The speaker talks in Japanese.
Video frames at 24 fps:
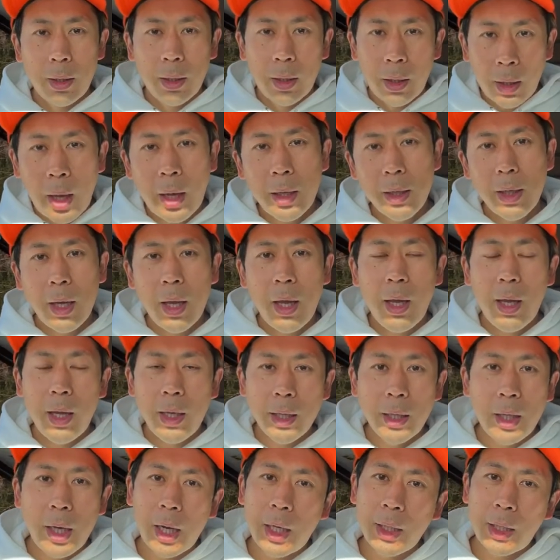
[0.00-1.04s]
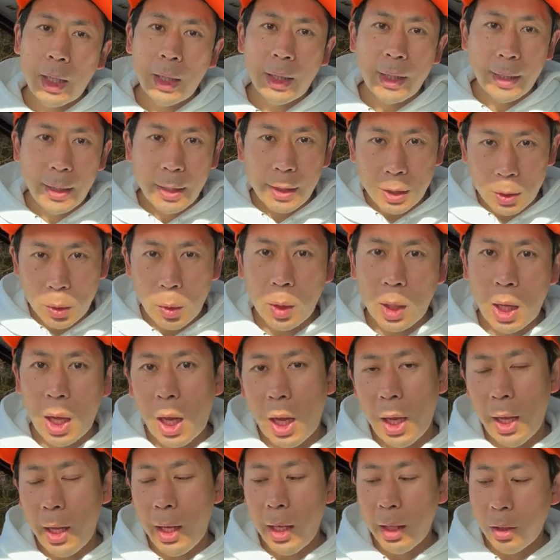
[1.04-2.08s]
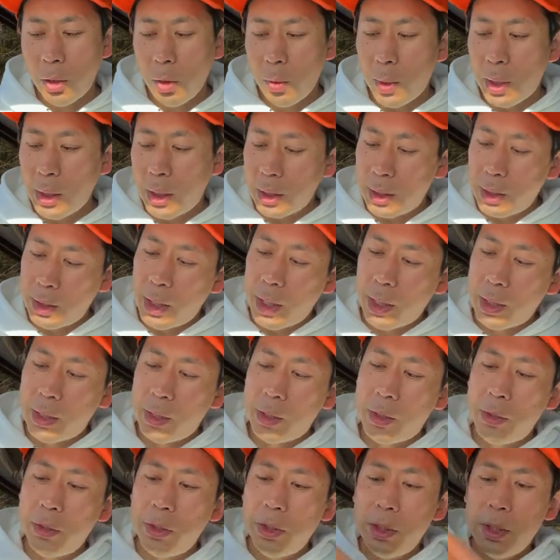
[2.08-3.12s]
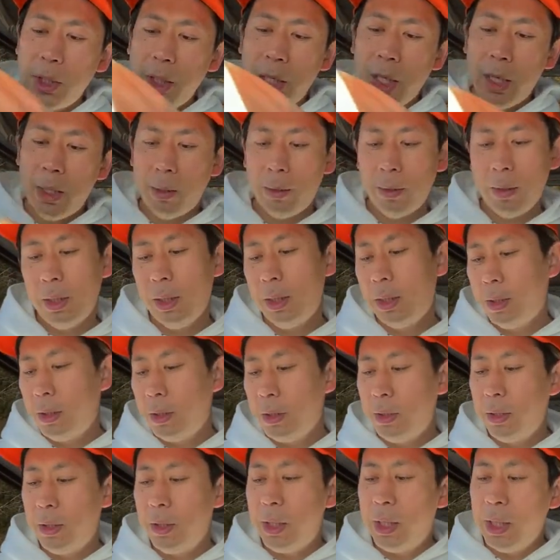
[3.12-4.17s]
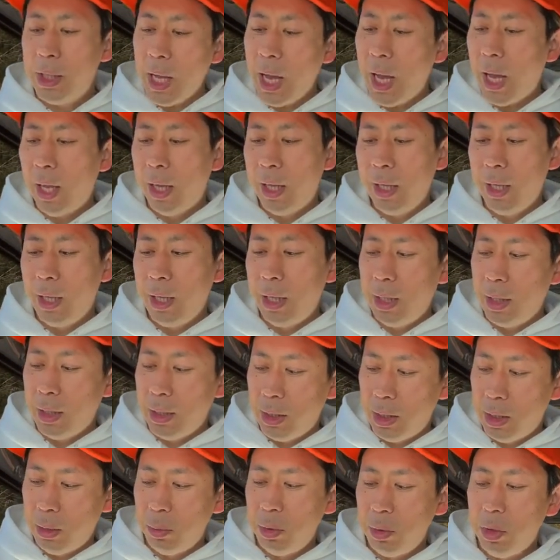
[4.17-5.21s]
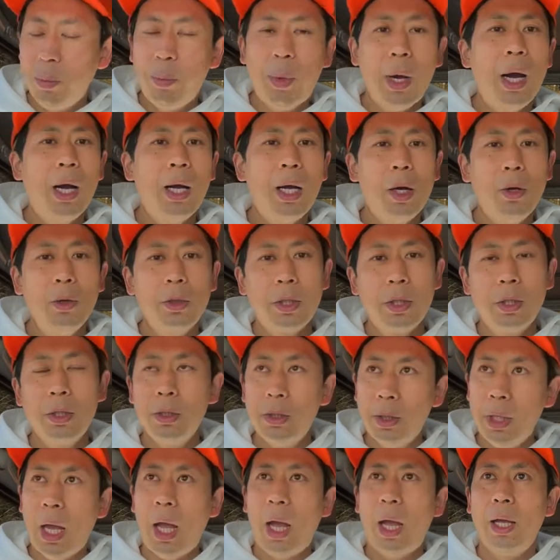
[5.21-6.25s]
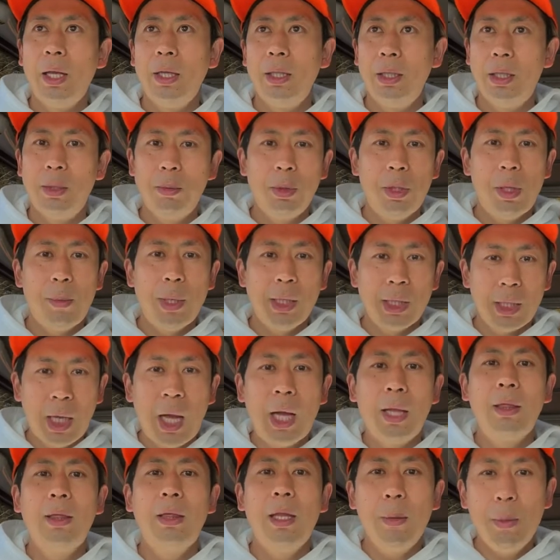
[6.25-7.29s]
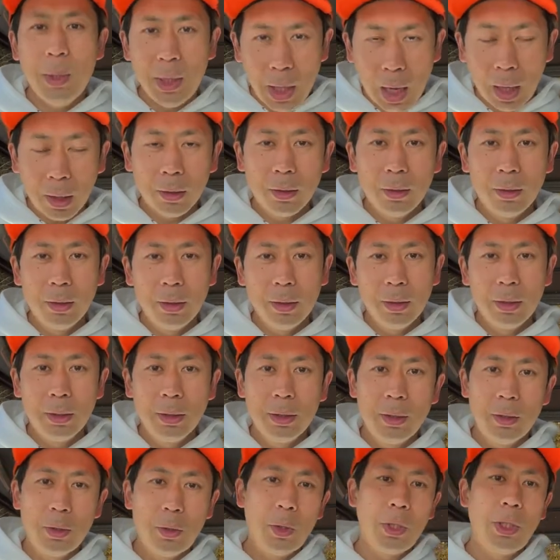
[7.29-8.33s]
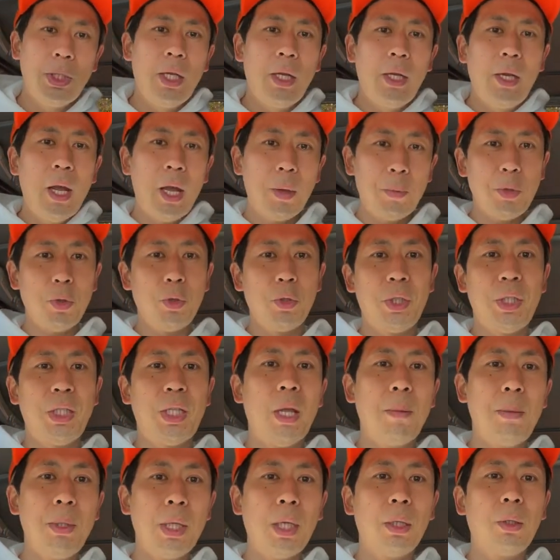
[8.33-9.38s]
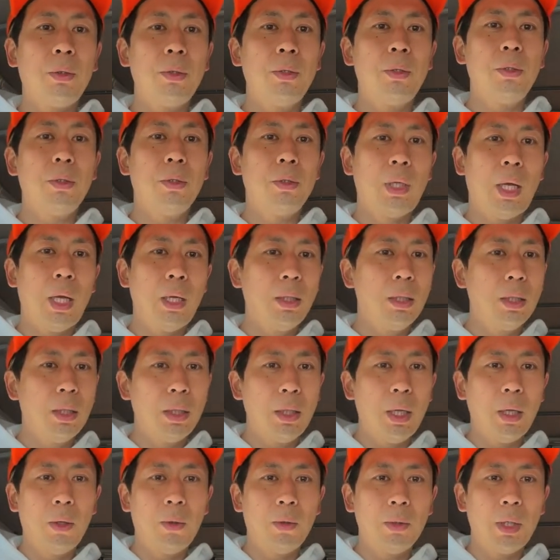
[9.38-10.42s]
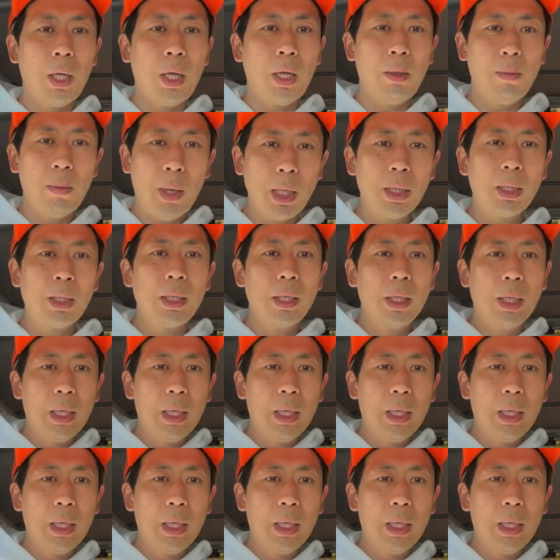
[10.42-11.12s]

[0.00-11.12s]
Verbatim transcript: はい、えー、いかがだったでしょうか、えー、今日はですね、すずり、すずりで自分のパーカーを作って、自分でまず買ってみた。そしてレビューしてみたという感じでございます。